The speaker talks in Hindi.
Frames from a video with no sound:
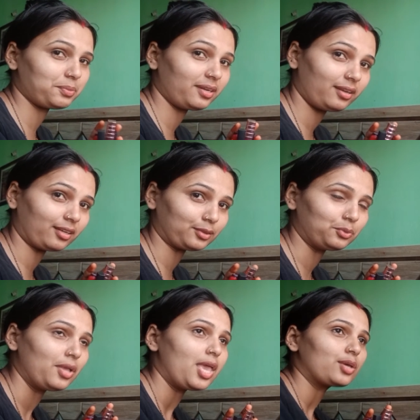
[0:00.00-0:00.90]
उसमें नहीं रखती
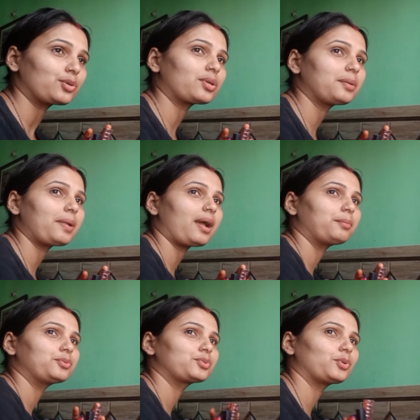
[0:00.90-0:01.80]
हूँ क्योंकि ना मैं
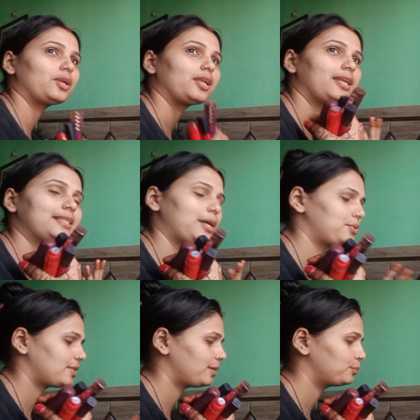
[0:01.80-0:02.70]
अब उसको लेने
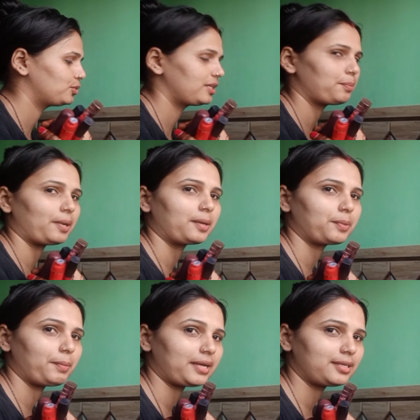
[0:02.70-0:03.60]
जाऊँ इसलिए मुझे ये पलंग
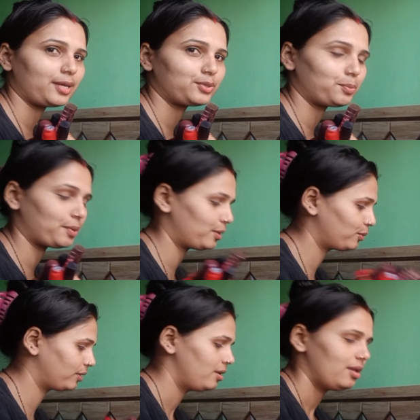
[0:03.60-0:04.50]
पे बैठी रहती
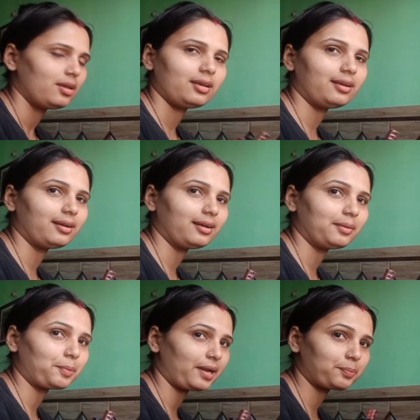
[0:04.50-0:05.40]

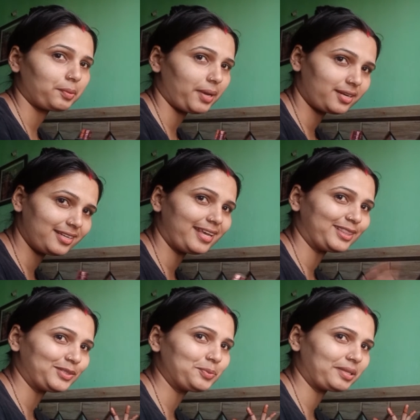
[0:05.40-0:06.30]
पलंग पलंग पे बैठी
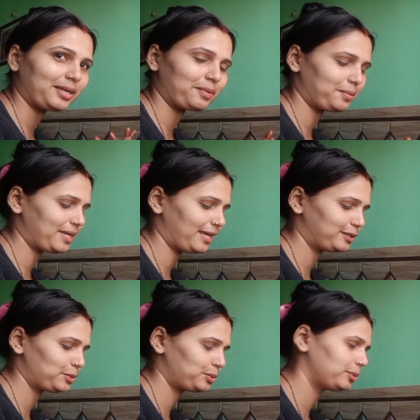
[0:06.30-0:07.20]
रहती हूँ मतलब कभी
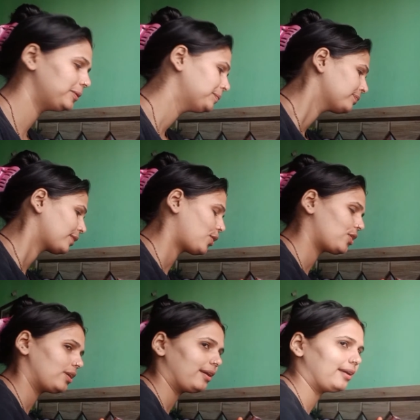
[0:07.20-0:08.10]
आती हूँ तो
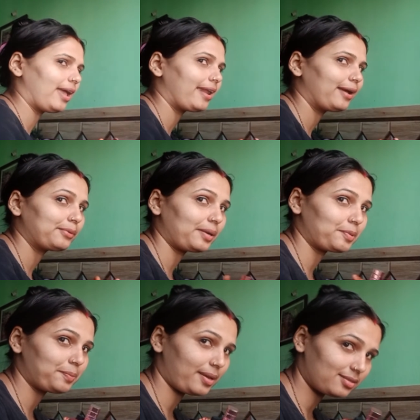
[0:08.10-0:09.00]
और ऐना उना
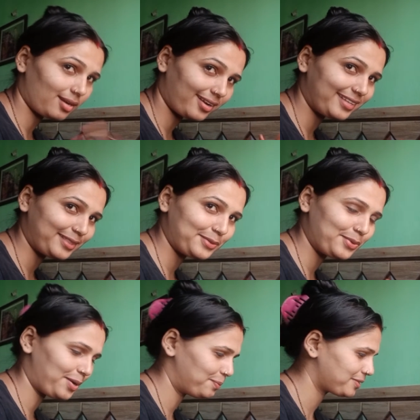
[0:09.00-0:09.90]
अपने पास रख लेती
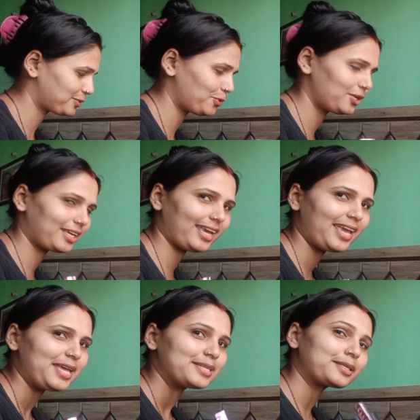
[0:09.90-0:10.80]
हूँ और बस खोल के
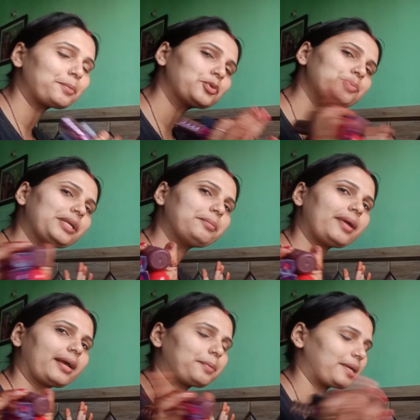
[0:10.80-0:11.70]
सब कुछ मेरा
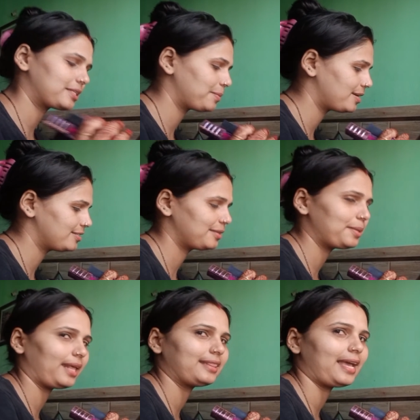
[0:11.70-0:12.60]
मेकअप का सामान इसी
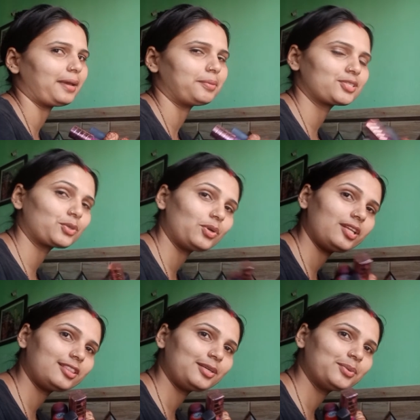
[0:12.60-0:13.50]
में रहता है बस खोल
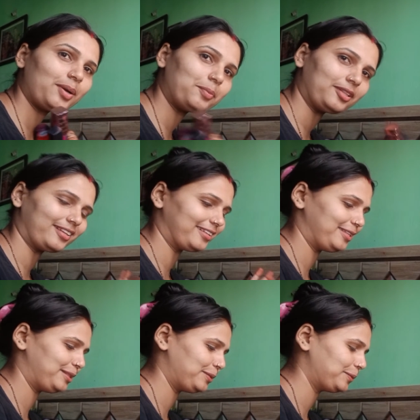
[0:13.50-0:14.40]
लेती हूँ और बंद
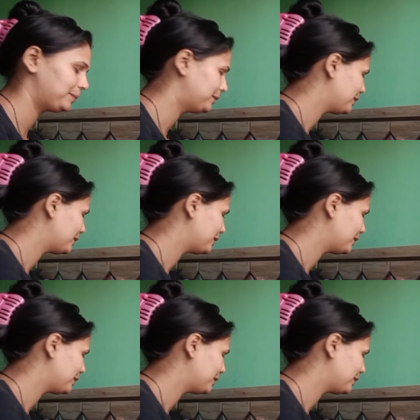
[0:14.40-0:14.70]
कर देती हूँ